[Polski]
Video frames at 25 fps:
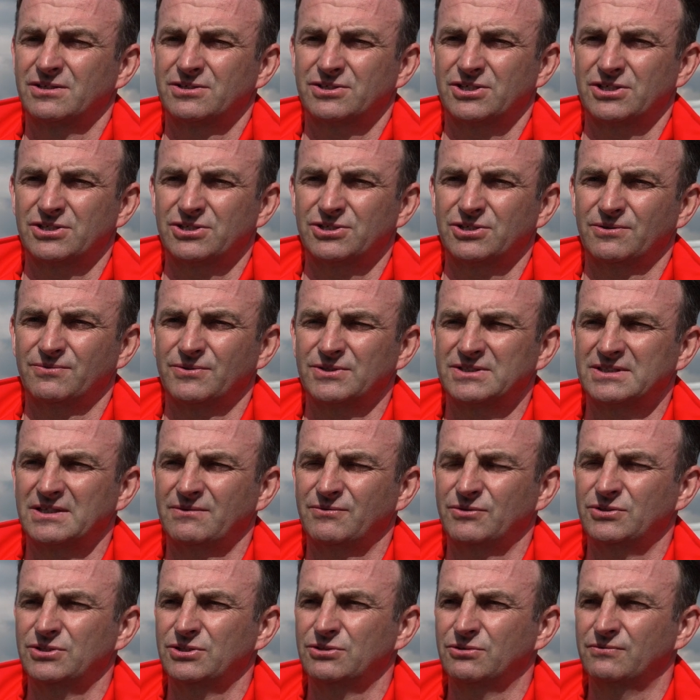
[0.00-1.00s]
częściowo z
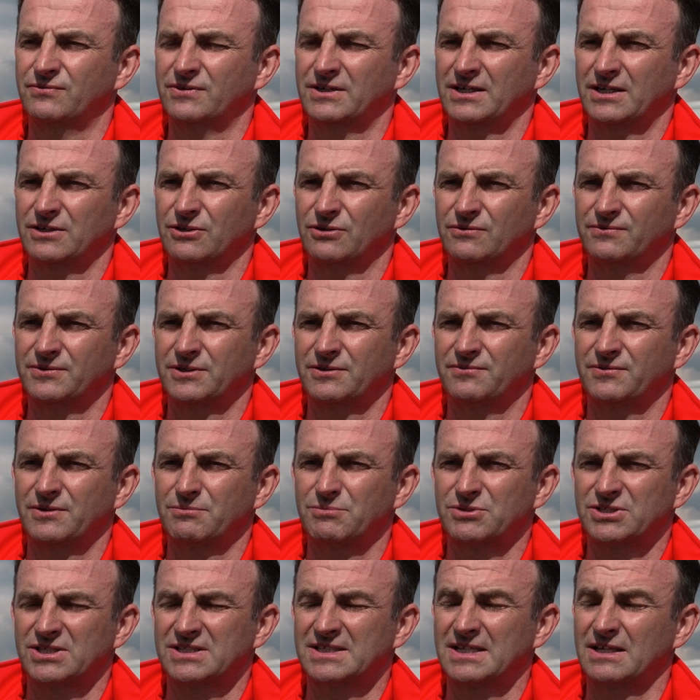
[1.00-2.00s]
zawodników krajowych.
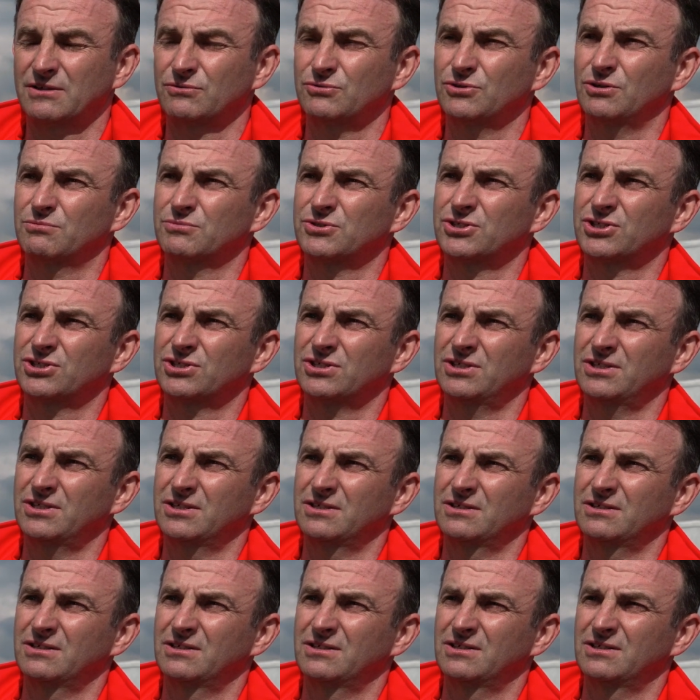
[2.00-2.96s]
Wiemy, że startują trzy